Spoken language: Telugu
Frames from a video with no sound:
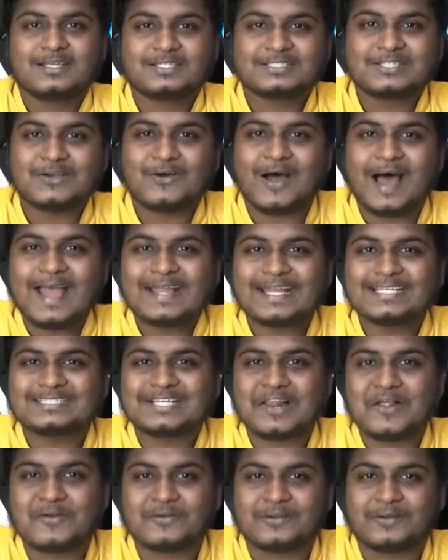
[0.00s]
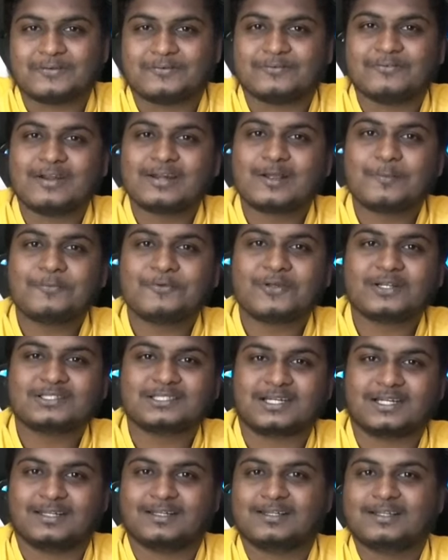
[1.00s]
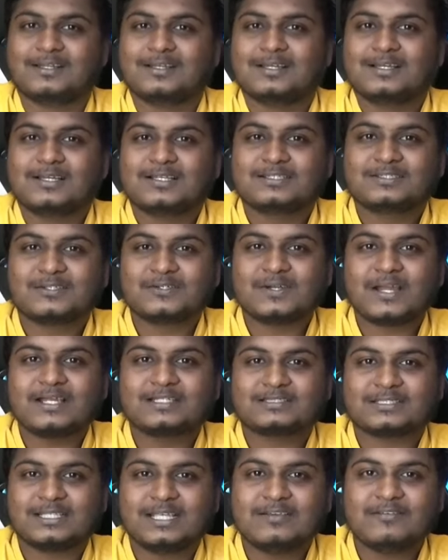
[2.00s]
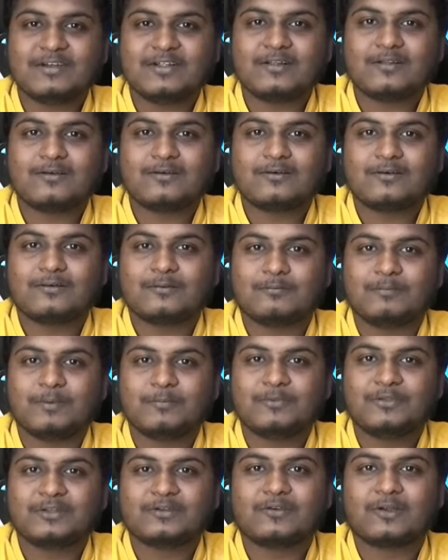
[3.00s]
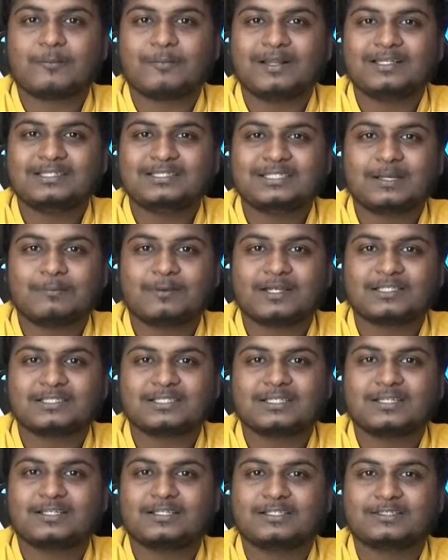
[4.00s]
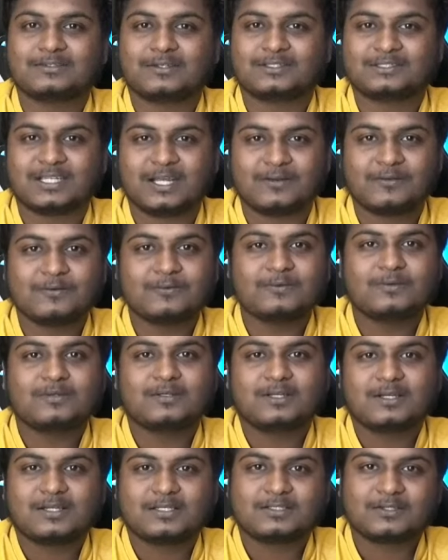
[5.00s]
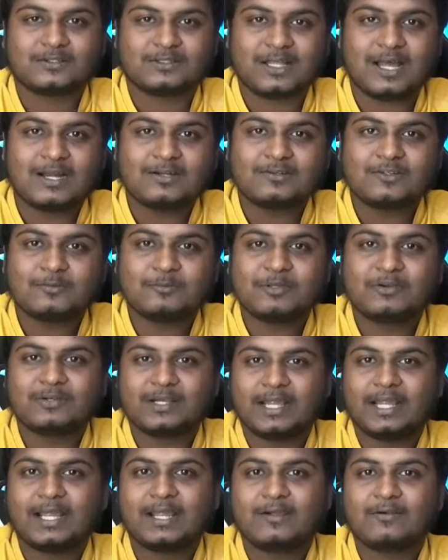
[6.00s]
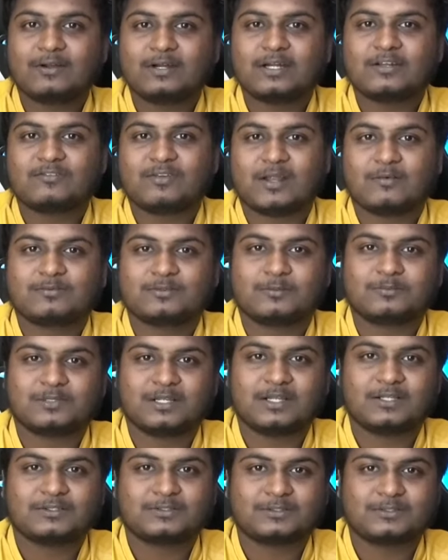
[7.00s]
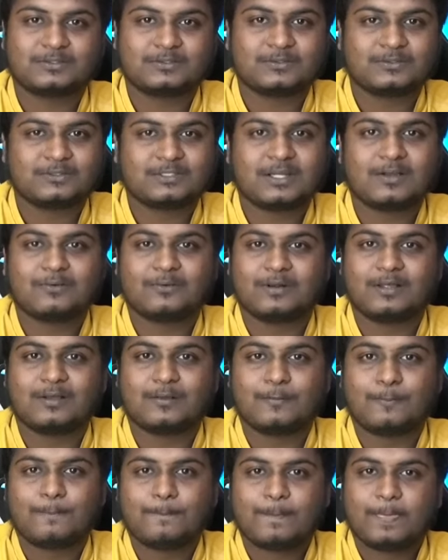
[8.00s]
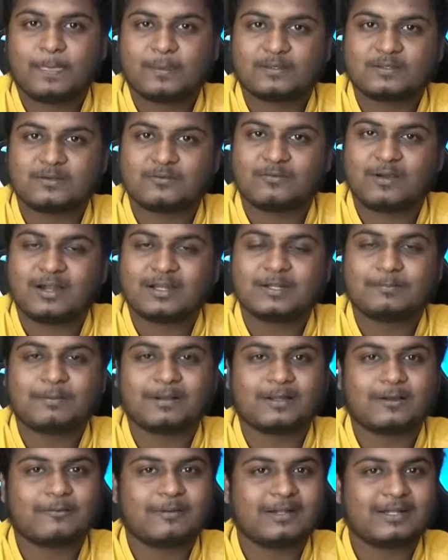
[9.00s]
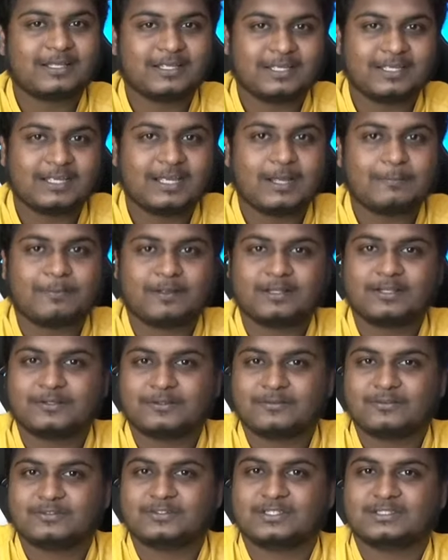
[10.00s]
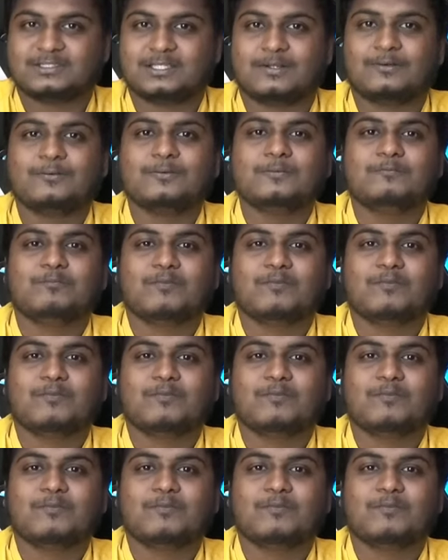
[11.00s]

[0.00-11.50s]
సో గైజ్ ఎలా ఉన్నారు వెల్కమ్ టు అవర్ ఛానల్ సో గైజ్ ఈ వీడియోలో మీ ముందుకు ఒక మంచి అప్లికేషన్ అయితే తీసుకొచ్చాను సో దాంతో మీరు ఏ ఓటీటీ ప్లాట్ఫామ్స్ అయినా చూసినా కూడా సో వాటిని పక్కకు పెట్టి ఈ యాప్ అయితే యూజ్ చేస్తారు